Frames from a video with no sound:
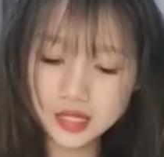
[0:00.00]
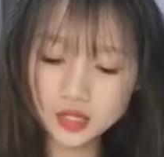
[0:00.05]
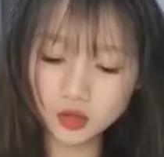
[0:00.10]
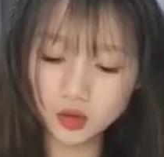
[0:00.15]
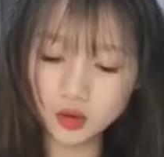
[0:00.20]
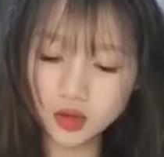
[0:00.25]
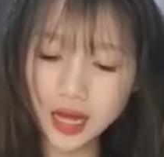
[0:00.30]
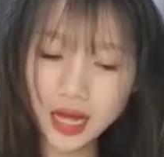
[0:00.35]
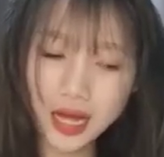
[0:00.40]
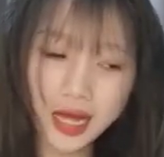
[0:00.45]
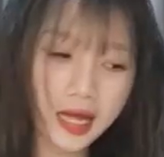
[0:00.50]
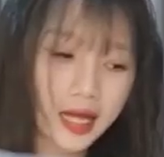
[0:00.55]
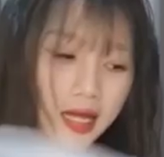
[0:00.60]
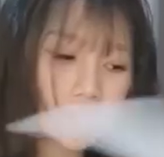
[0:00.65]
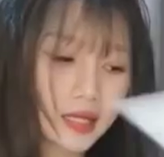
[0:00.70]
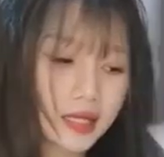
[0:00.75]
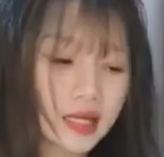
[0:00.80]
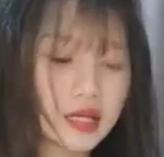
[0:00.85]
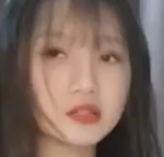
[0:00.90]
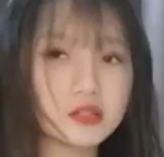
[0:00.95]
sẽ có hai
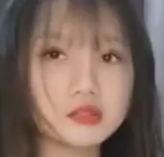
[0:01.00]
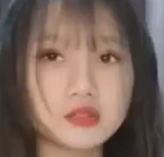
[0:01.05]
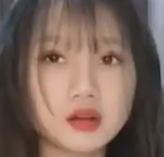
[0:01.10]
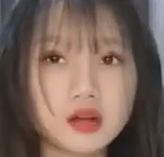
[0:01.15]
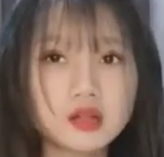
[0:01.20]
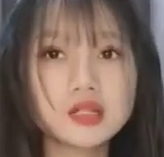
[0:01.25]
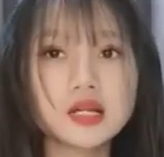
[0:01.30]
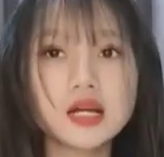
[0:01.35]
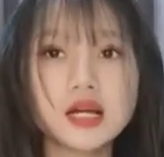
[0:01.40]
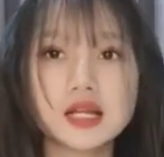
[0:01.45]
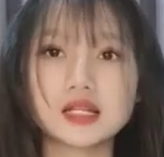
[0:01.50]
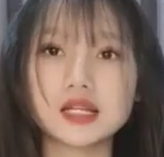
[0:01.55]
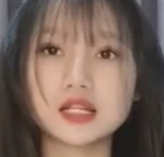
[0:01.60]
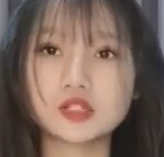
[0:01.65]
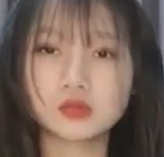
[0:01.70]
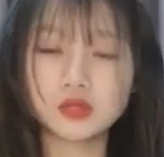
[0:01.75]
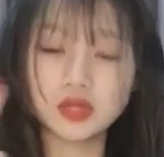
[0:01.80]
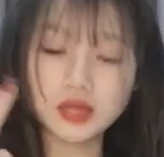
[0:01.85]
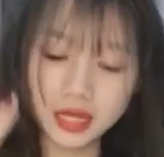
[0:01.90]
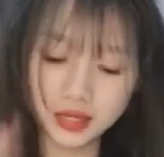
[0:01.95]
cái hướng để
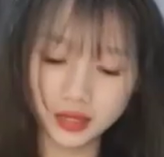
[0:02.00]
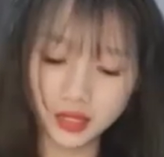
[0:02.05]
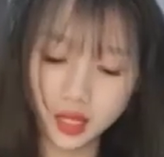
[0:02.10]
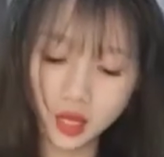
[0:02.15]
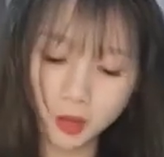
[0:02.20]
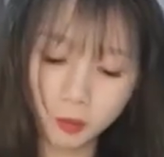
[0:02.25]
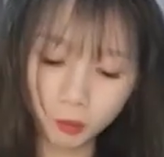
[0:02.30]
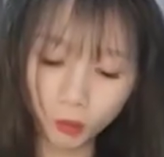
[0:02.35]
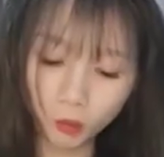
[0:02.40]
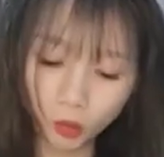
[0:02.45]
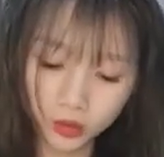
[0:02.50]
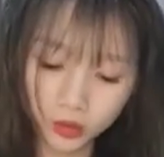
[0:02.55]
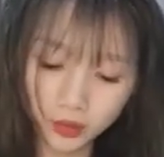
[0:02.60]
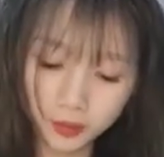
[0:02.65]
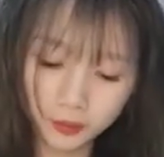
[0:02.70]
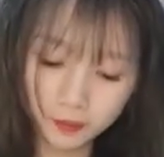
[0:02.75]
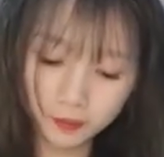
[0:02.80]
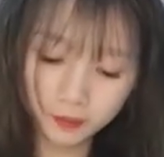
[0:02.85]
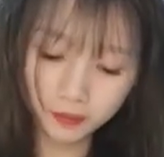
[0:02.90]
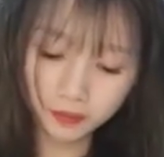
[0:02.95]
chúng ta đặt
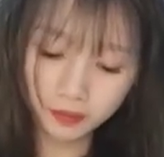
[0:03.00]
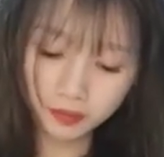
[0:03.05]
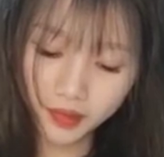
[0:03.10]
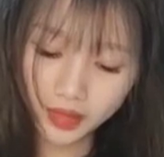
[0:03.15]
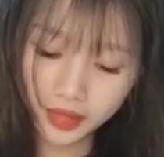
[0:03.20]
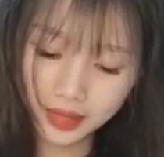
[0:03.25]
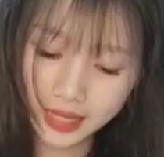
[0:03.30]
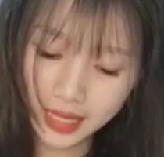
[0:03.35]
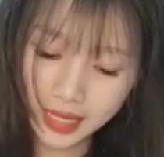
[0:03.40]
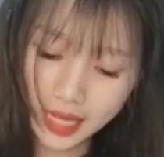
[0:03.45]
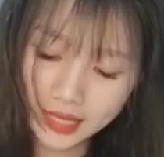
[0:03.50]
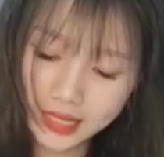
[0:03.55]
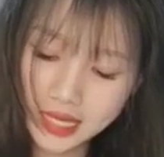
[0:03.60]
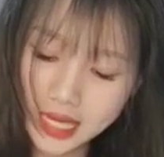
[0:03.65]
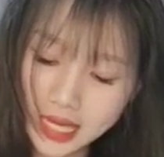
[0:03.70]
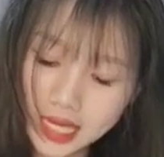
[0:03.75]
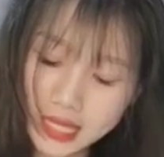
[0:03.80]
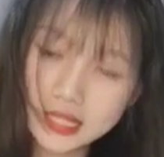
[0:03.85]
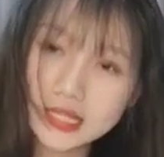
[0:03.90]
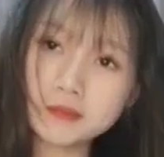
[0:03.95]
một là
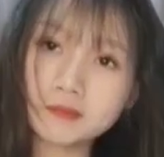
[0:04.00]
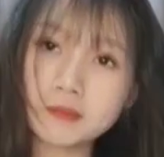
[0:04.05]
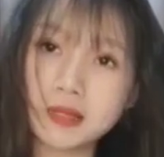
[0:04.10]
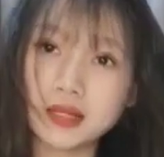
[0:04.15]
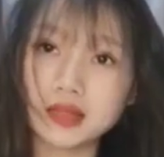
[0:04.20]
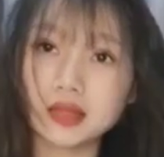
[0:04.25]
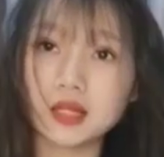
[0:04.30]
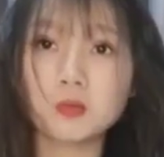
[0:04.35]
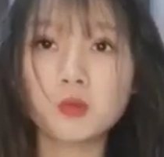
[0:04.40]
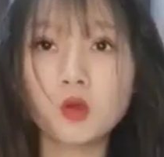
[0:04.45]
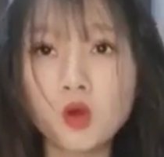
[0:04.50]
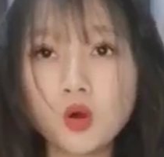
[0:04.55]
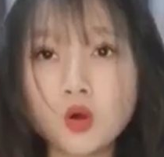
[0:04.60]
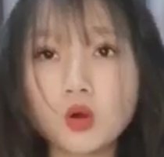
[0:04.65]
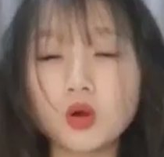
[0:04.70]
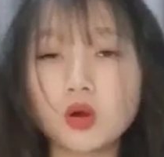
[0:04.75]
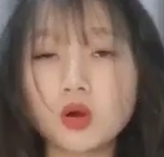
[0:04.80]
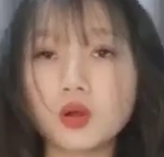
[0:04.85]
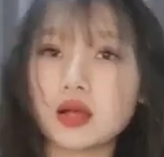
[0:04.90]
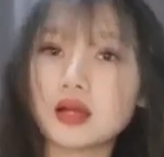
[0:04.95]
để trên mặt tắp
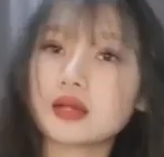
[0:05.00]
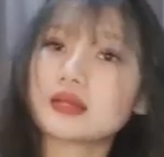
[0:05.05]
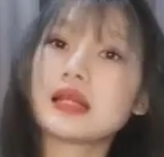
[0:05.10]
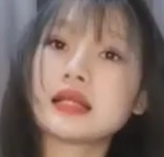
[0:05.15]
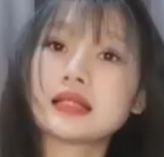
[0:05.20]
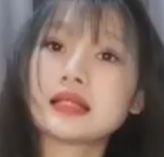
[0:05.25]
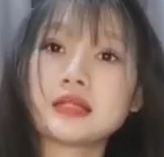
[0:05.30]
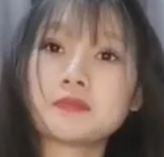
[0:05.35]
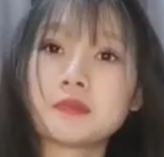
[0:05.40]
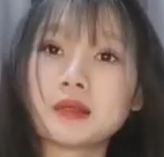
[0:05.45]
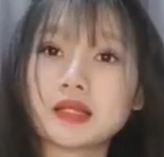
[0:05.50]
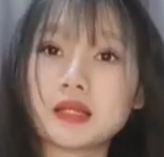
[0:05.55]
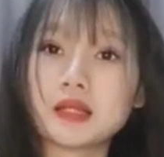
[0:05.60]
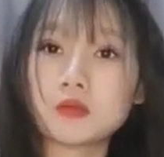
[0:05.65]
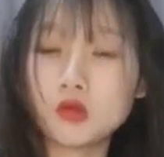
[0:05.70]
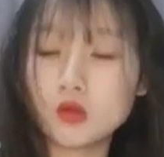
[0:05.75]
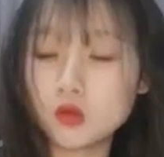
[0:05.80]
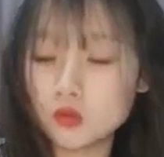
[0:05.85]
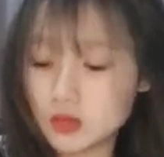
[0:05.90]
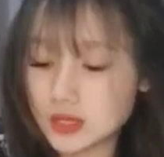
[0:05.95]
lô à, đặt trên mặt tắp
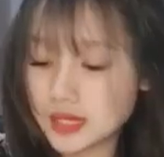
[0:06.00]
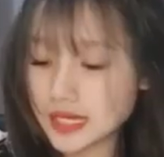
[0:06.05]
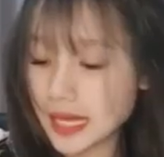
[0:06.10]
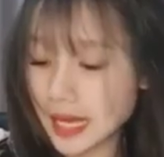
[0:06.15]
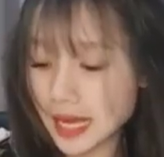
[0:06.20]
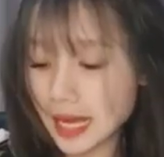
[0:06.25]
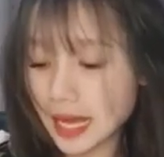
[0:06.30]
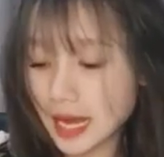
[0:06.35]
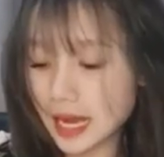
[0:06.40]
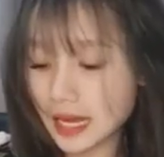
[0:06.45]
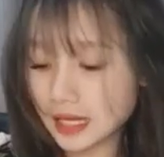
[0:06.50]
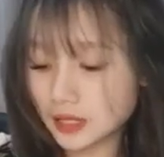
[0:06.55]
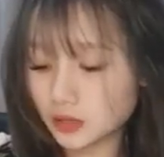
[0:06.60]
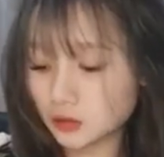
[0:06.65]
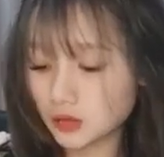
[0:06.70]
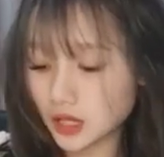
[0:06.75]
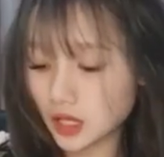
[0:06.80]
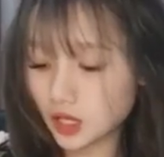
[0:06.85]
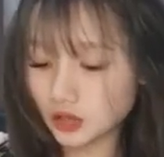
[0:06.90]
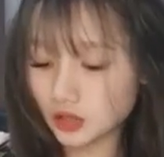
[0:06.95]
lô của C2 là
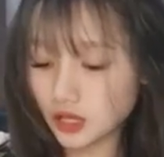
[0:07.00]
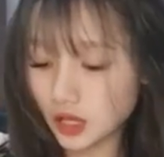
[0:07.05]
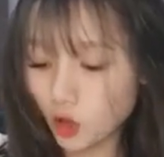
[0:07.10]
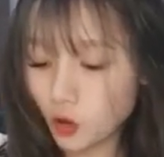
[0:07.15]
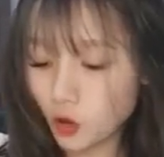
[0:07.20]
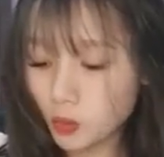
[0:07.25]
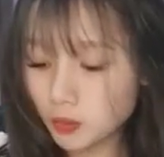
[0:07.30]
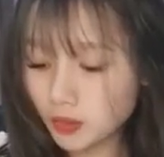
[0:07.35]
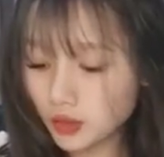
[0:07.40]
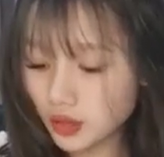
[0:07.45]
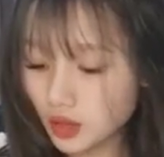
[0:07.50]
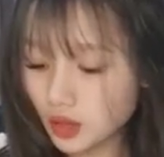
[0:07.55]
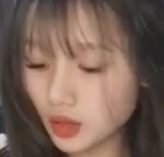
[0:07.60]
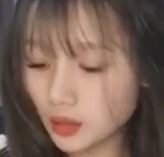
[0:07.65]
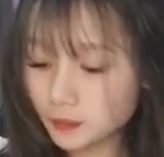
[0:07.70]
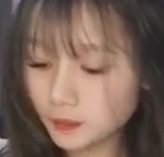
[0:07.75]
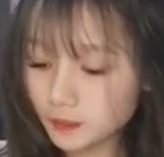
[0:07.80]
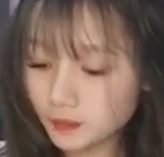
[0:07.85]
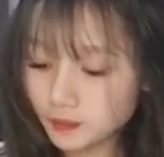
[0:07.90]
chúng ta có thể ốp gương